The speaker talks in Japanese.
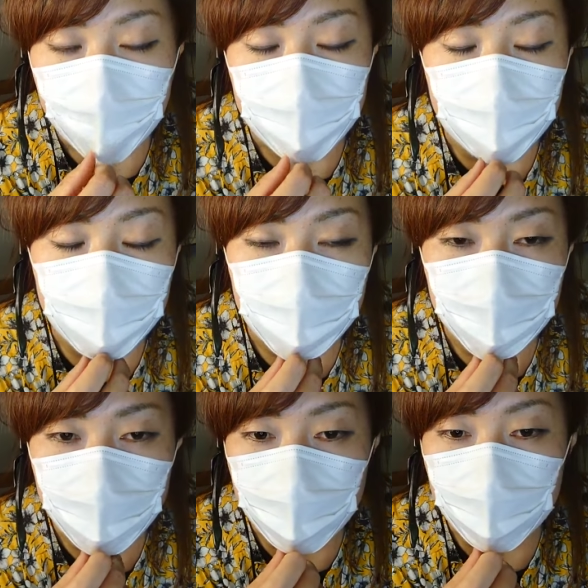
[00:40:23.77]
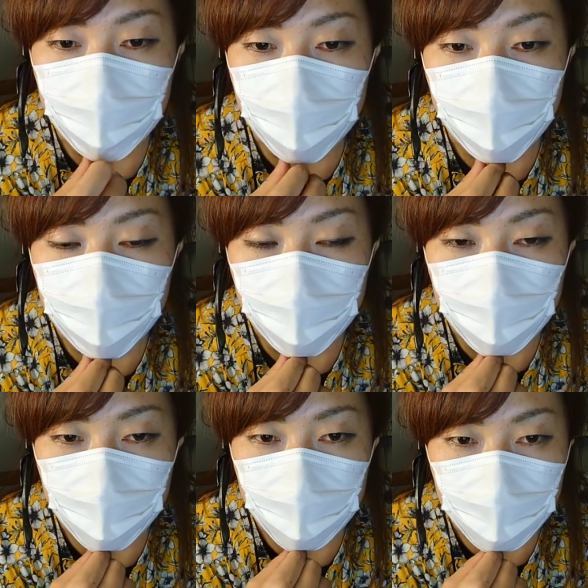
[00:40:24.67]
ダウンロードしていただけるのが一
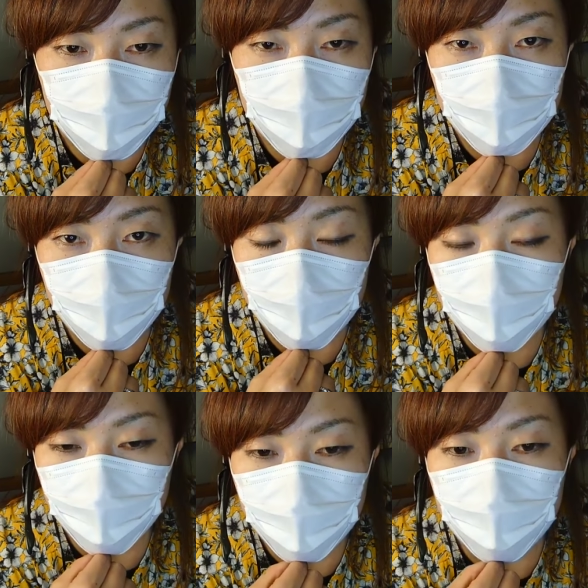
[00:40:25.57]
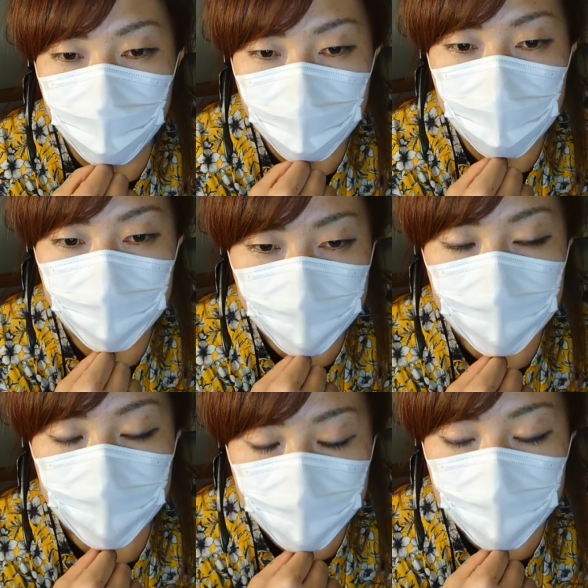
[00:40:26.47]
番スムーズかなと思うので
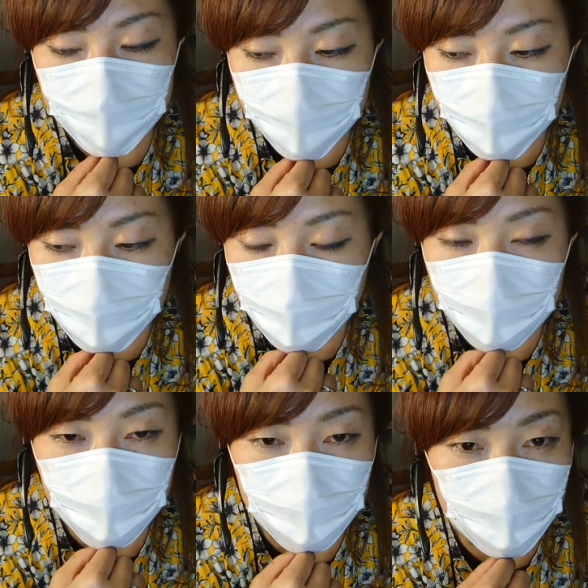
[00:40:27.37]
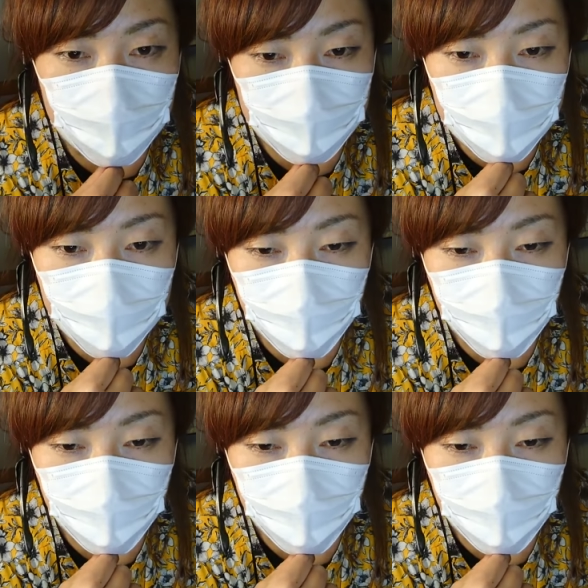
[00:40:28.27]
あの待っていてください